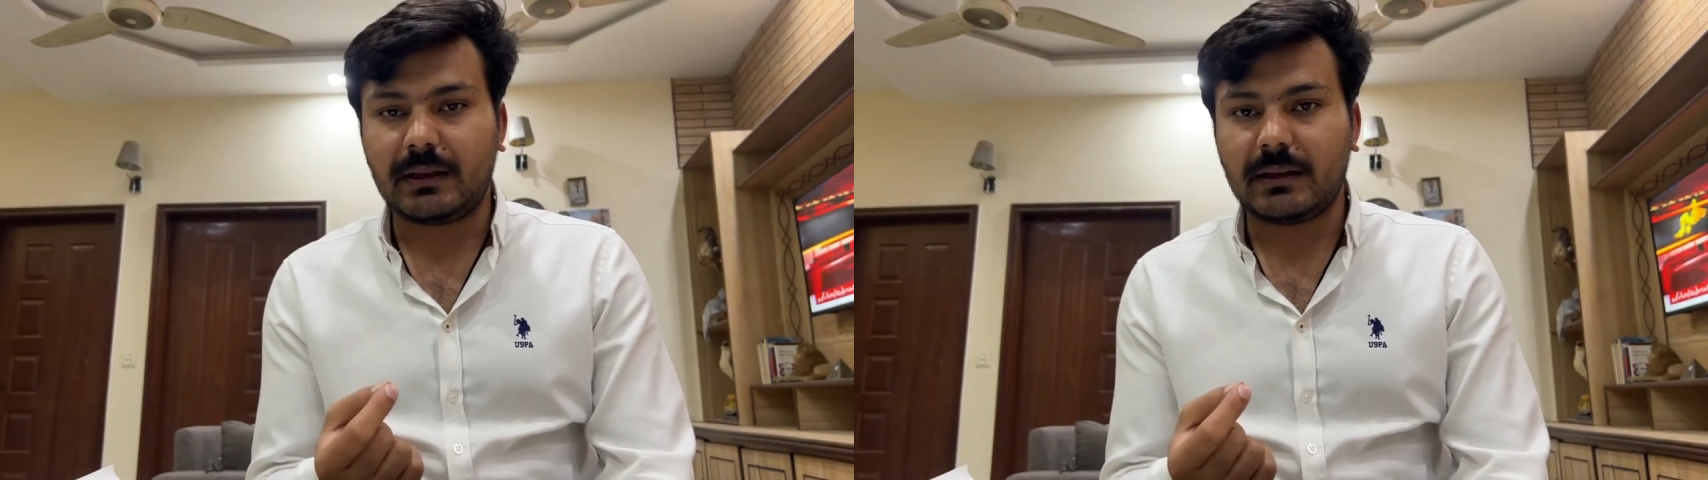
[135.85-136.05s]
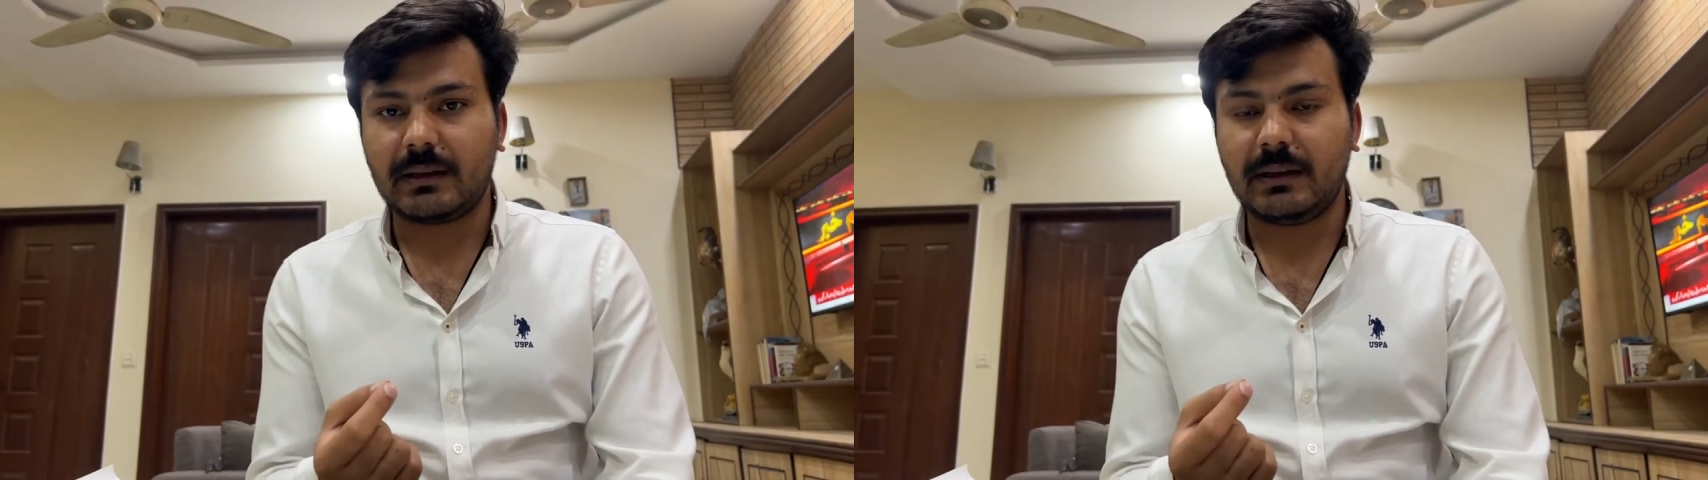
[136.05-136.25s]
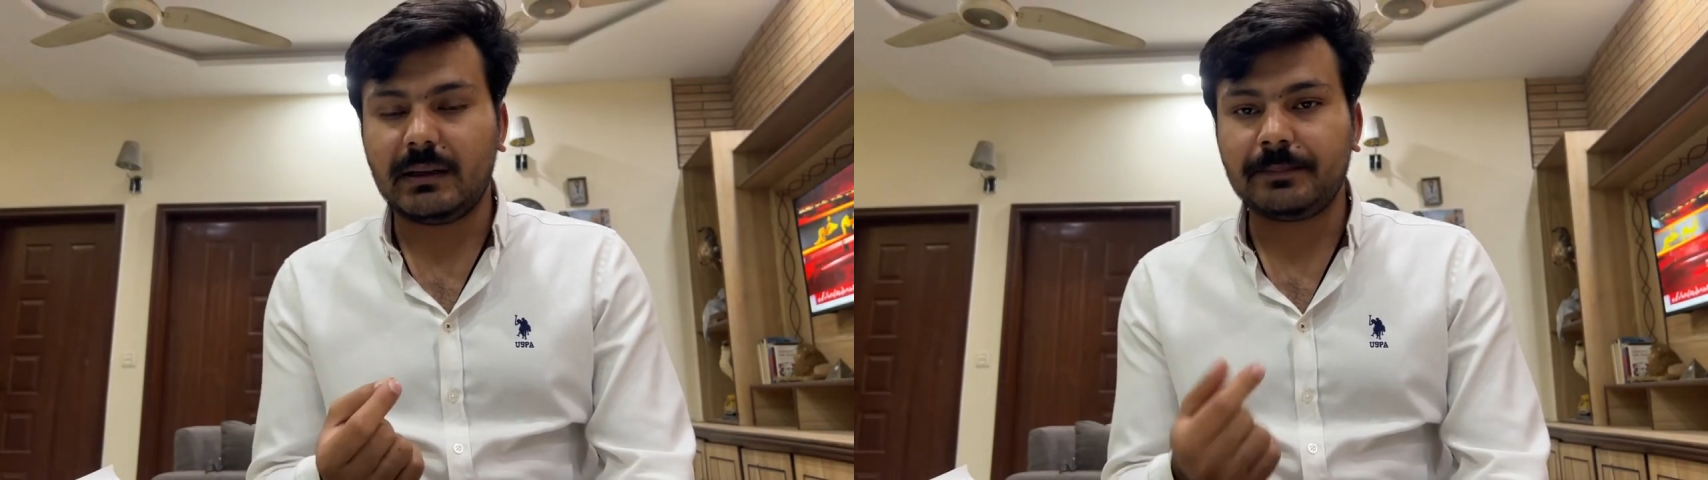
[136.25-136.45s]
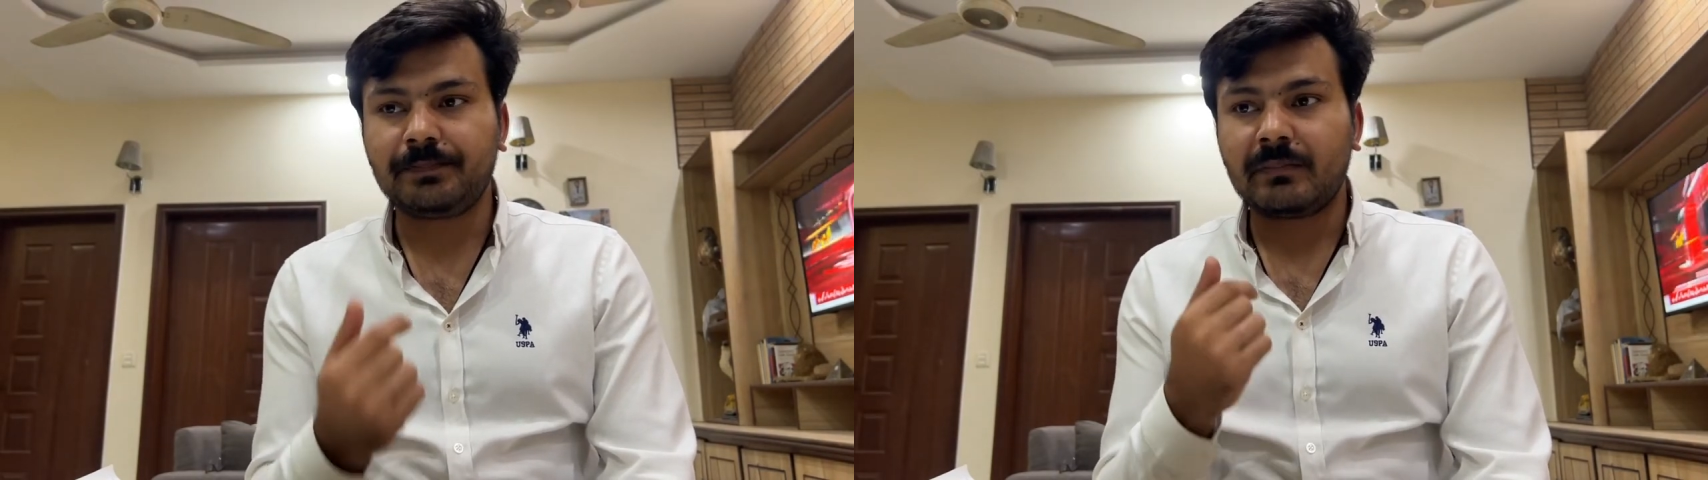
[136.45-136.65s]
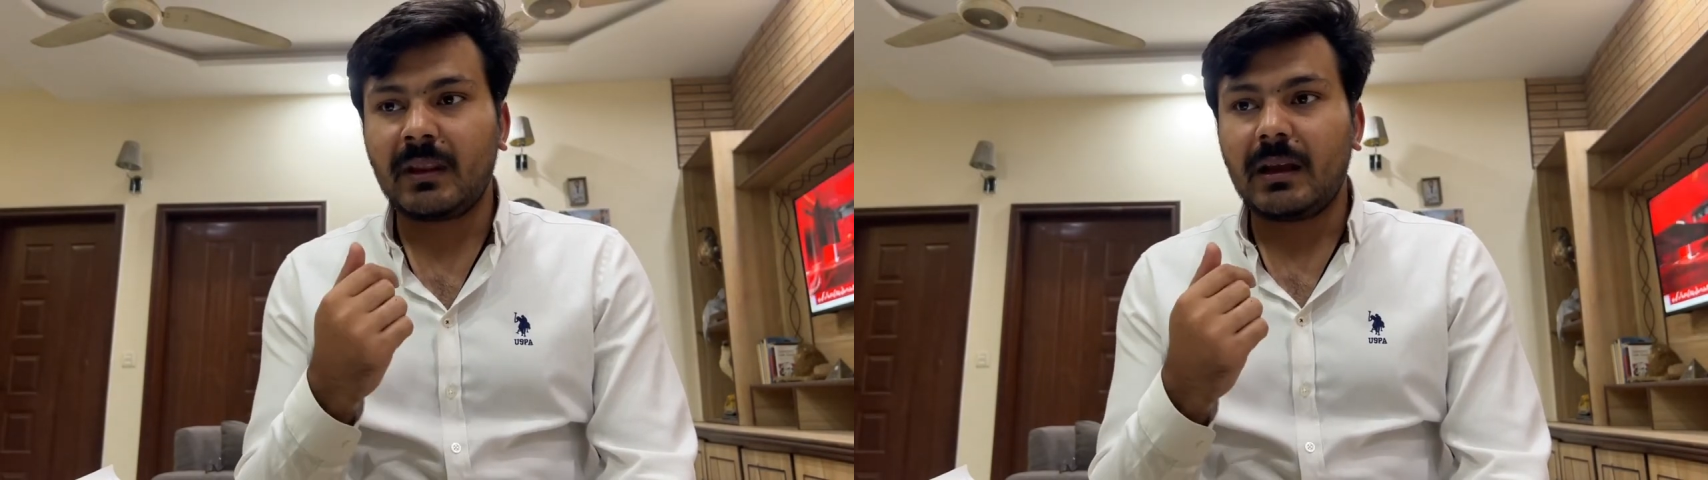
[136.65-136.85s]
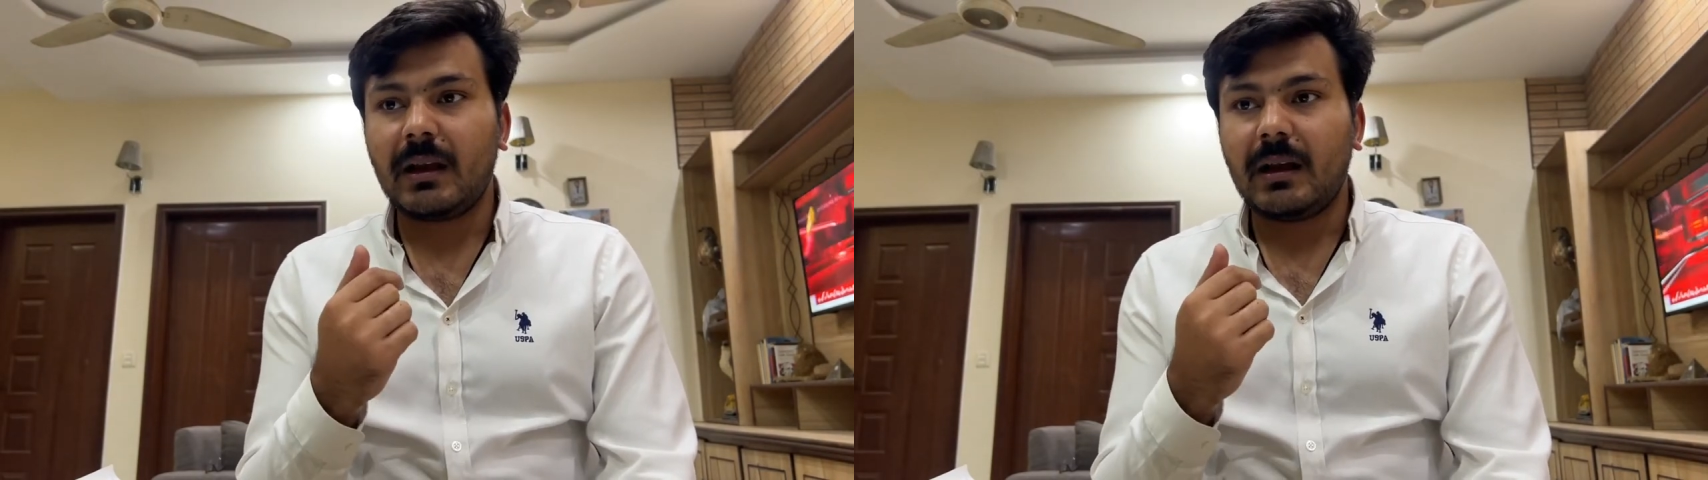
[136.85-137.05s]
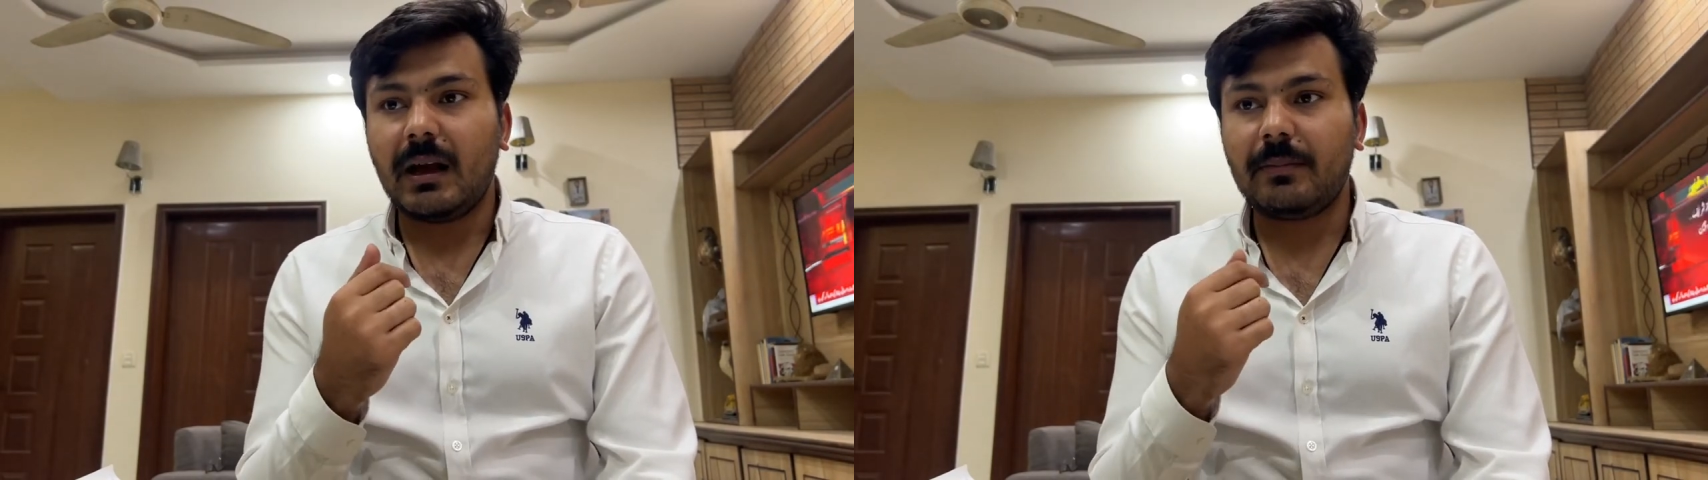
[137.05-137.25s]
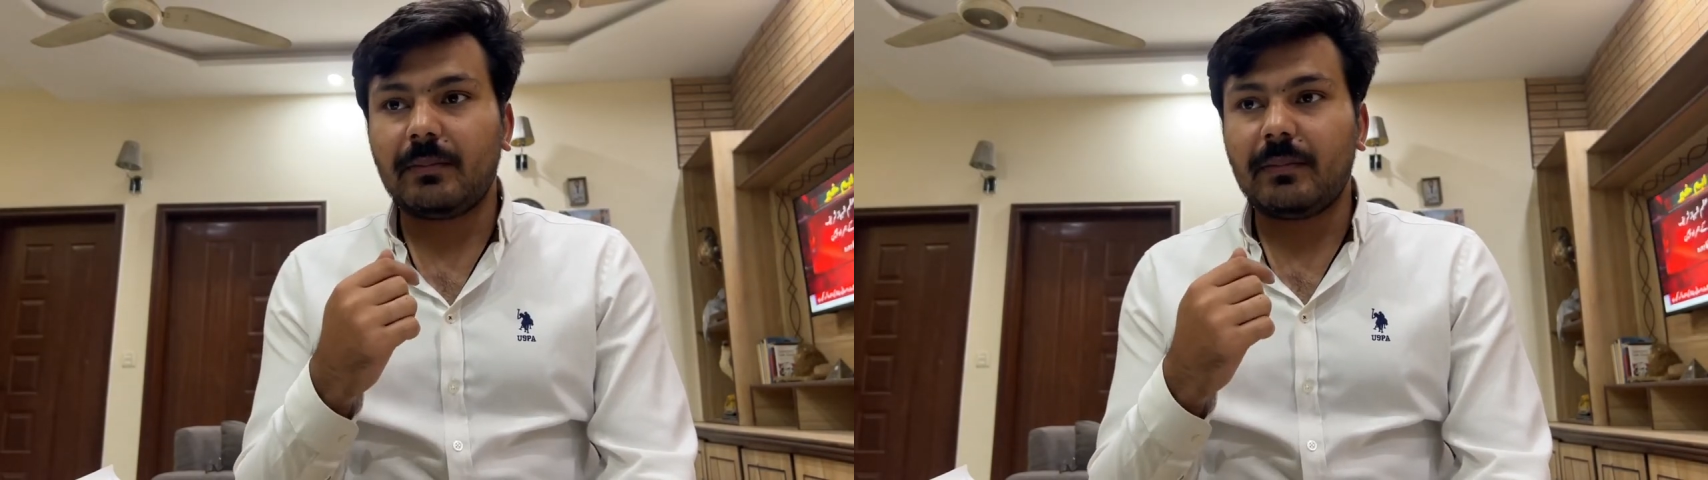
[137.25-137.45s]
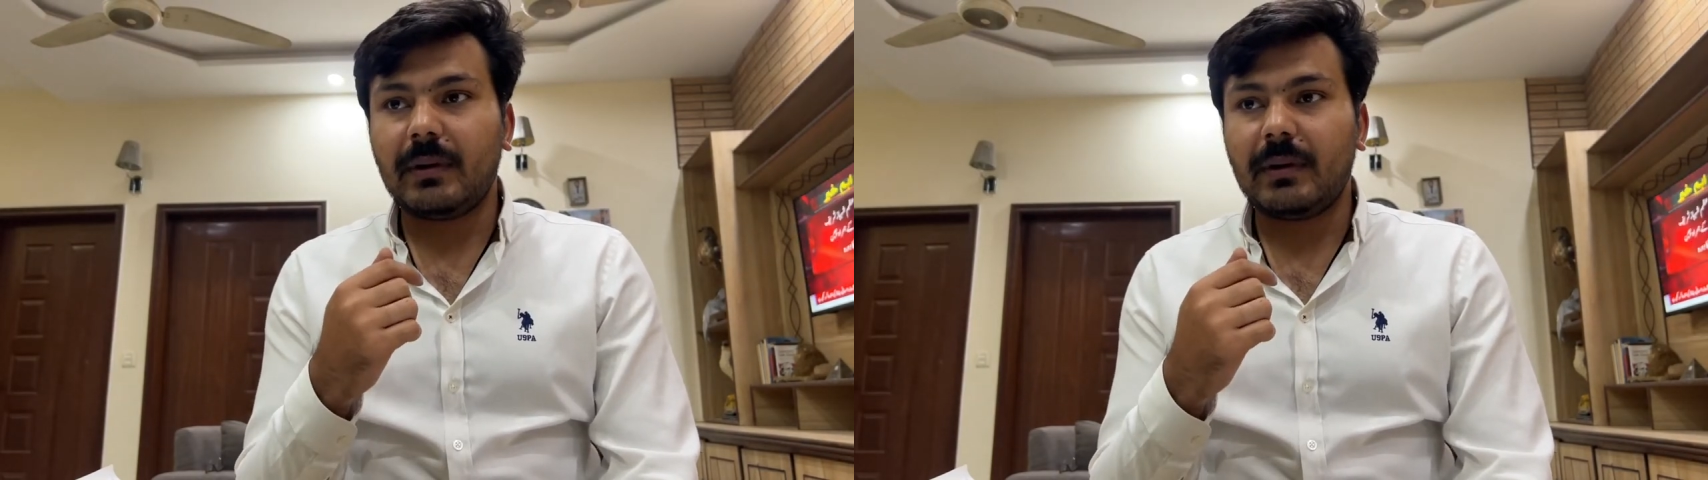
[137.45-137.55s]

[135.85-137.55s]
करती है अब